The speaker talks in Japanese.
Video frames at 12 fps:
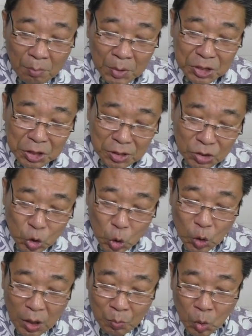心
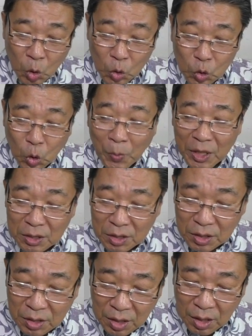臓がもう止まっ
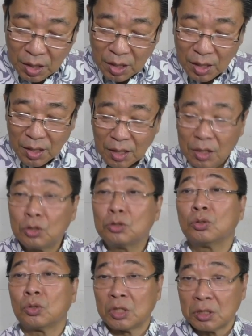ている
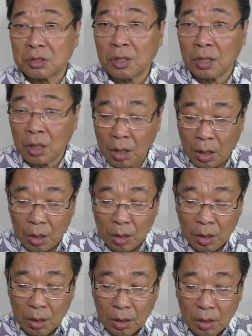のですから
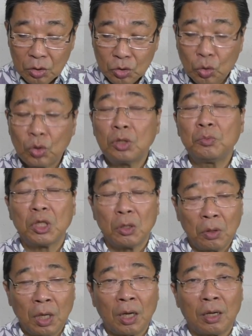その意味で
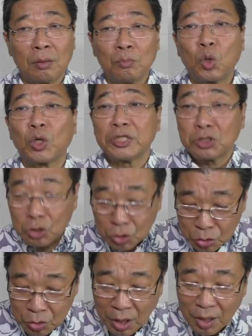はもう血
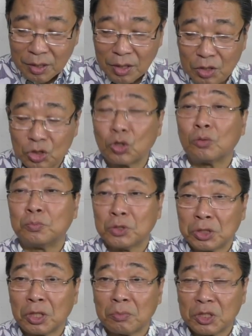流がストップ
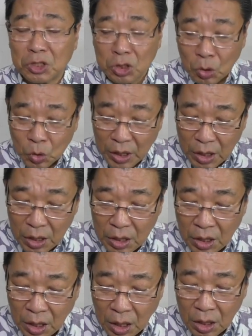しています血の流
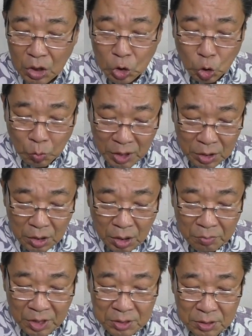れが止まって
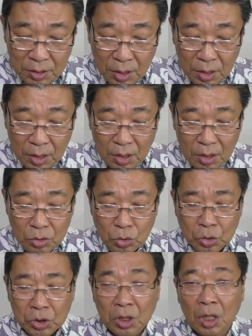います
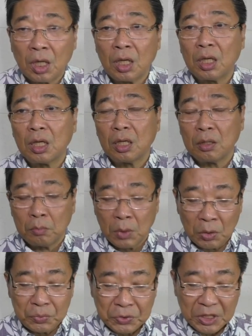そして
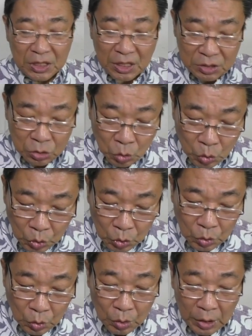まあ吹き出すほど
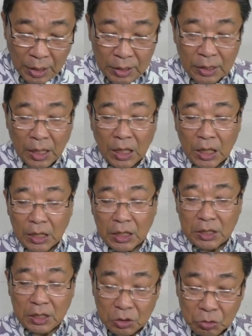の流
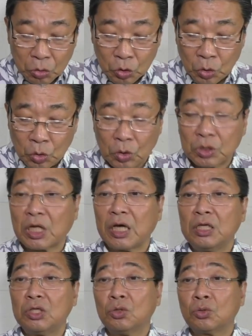れ出るほどの
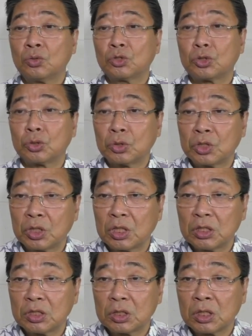大量の出
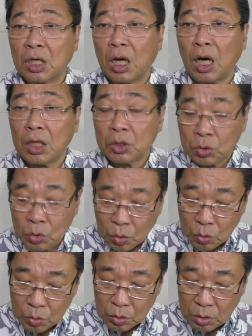血がある
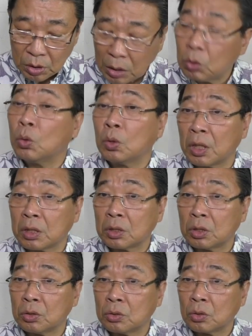のだろうかっ
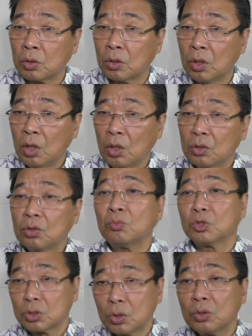ていうとどう
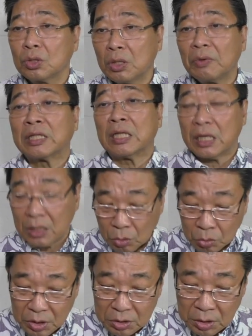もそうではない
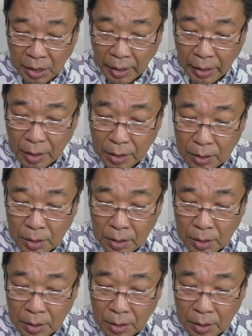ようですね。